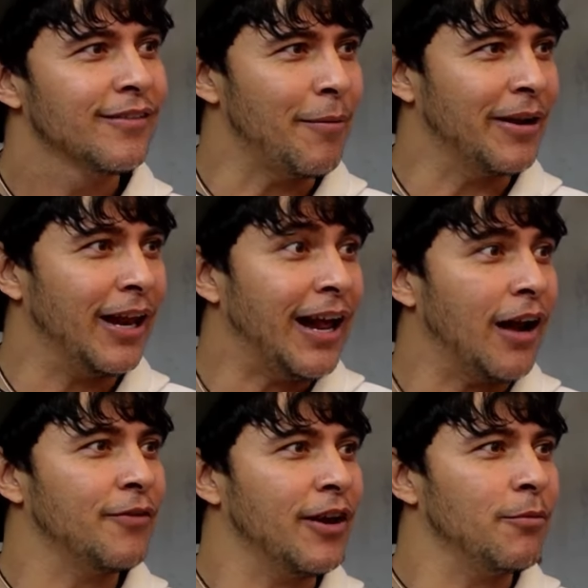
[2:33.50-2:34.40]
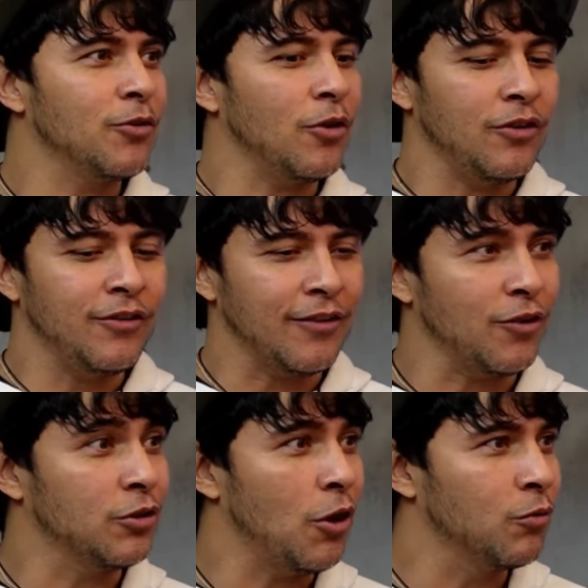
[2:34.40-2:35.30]
Sabe aquele cara que fica ambicioso e diz
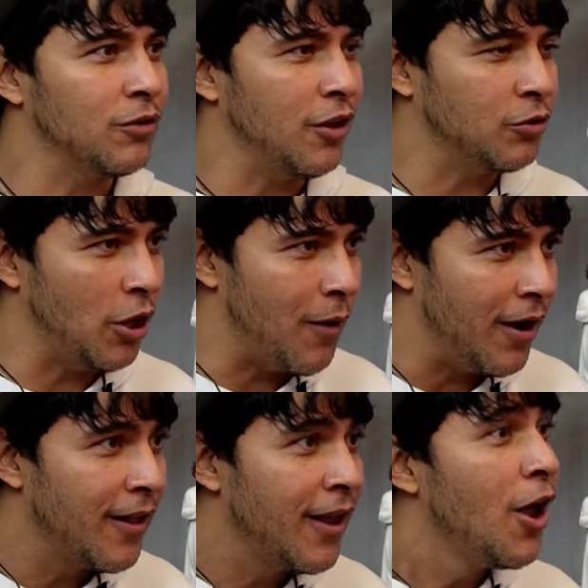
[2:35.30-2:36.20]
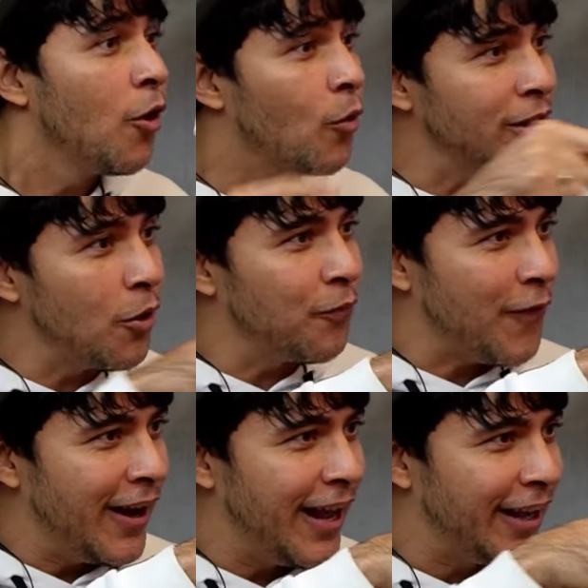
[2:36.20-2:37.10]
assim, eu tenho, sim, sim. eu tenho uma. Quando eu
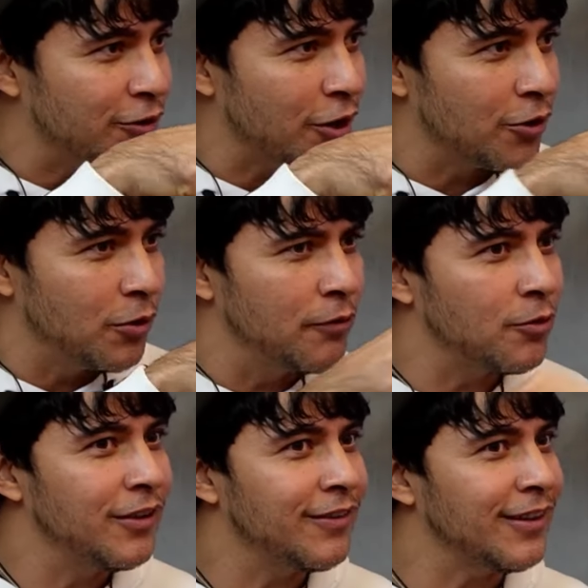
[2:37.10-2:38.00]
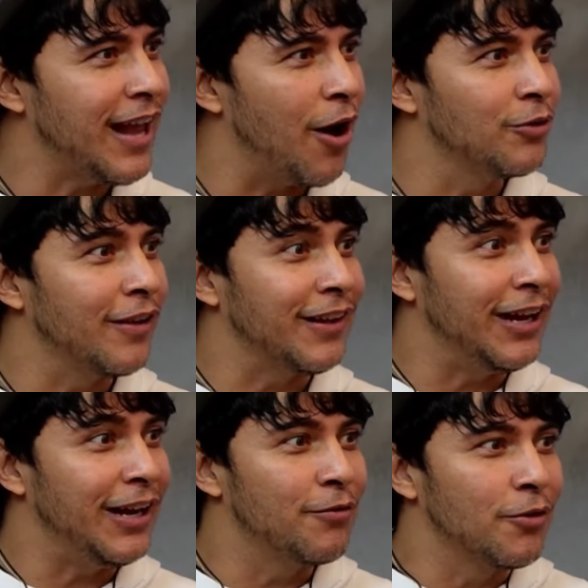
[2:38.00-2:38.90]
falei aqui a história do livro, tu disse, Naldo, esse
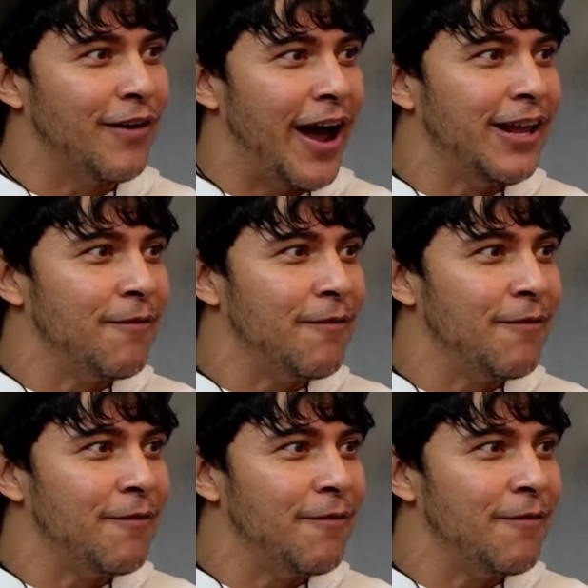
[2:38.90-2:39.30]
livro vai.